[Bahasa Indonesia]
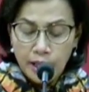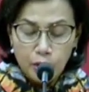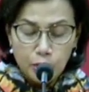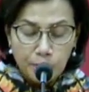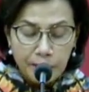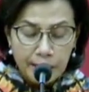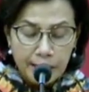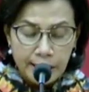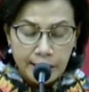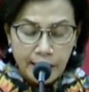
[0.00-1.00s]
yaitu
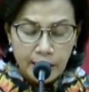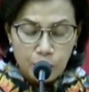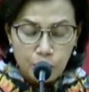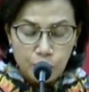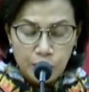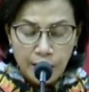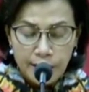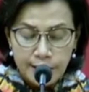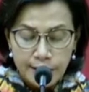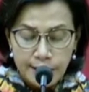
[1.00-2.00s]
pendidikan usia
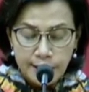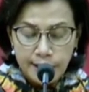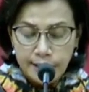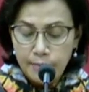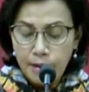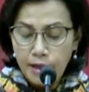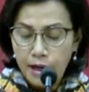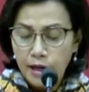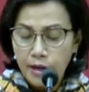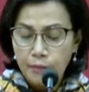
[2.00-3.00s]
dini di
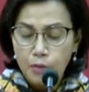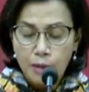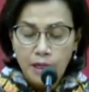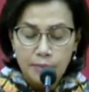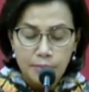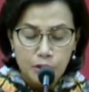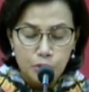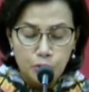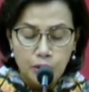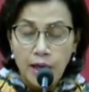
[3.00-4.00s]
mana 6,5
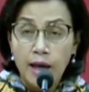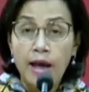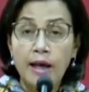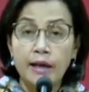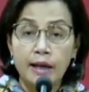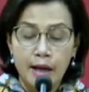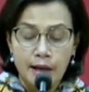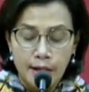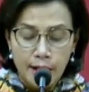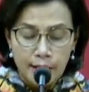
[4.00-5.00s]
juta
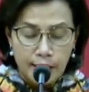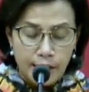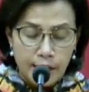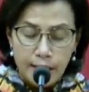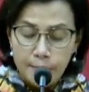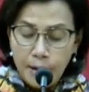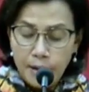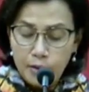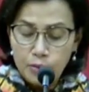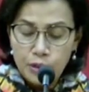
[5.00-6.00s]
anak-anak
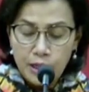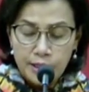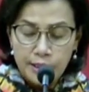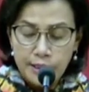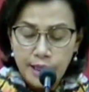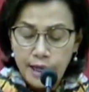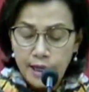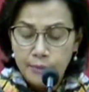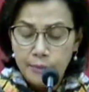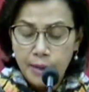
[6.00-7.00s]
pada usia dini yang
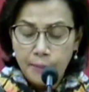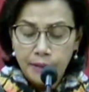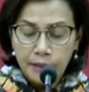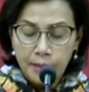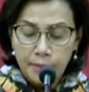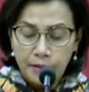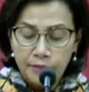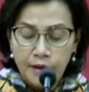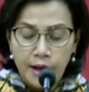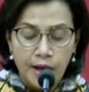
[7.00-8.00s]
akan mendapatkan
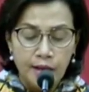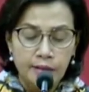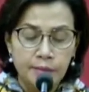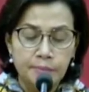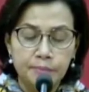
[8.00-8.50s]
manfaat.